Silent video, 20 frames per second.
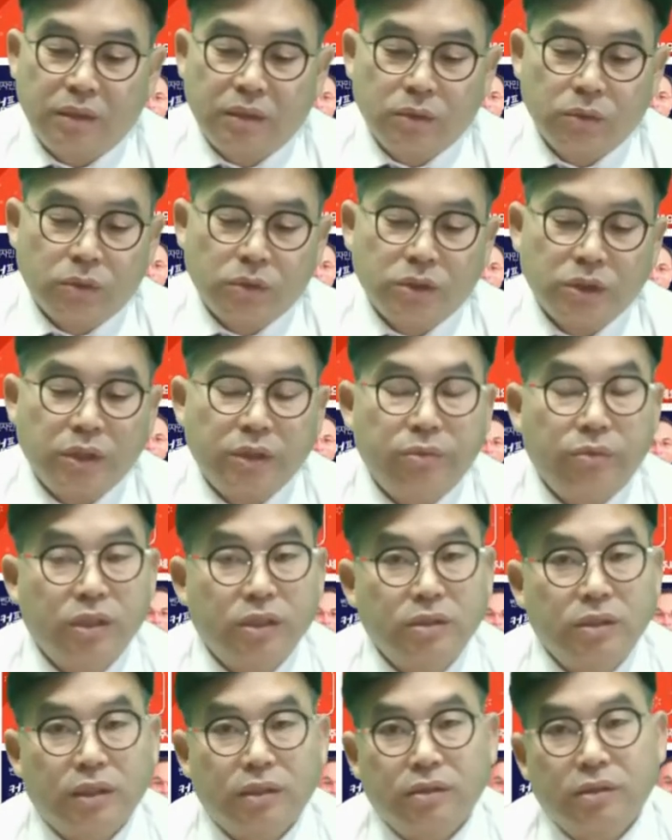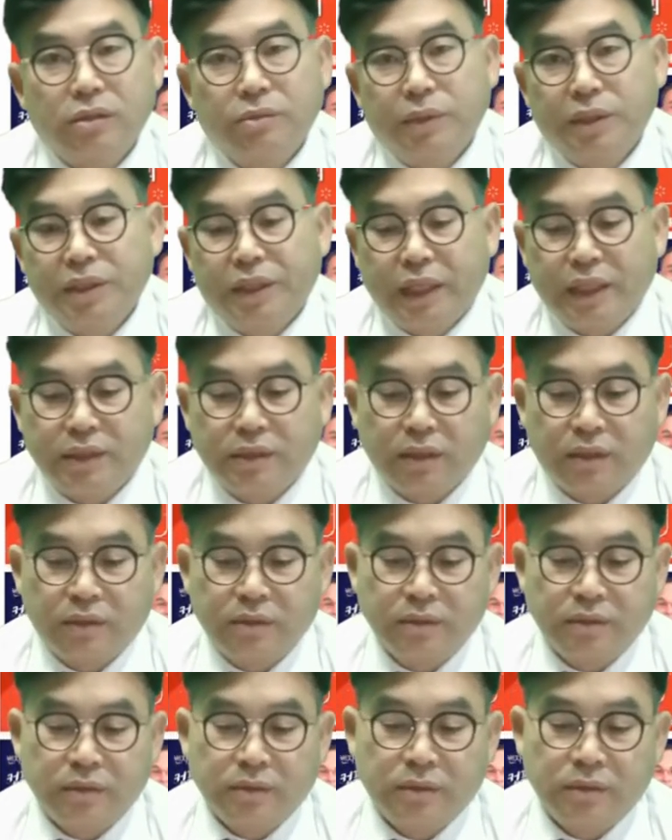노정희 위원장은 이번
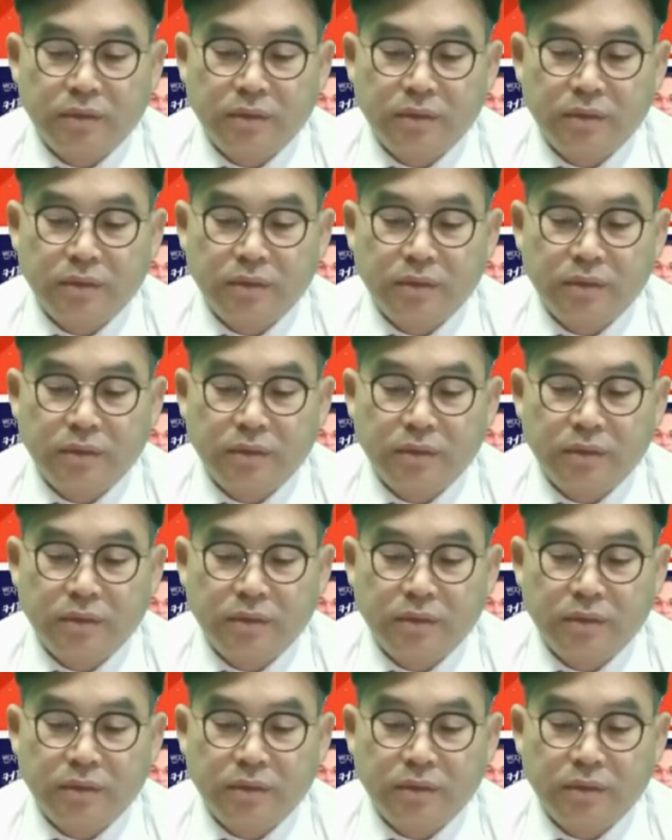대선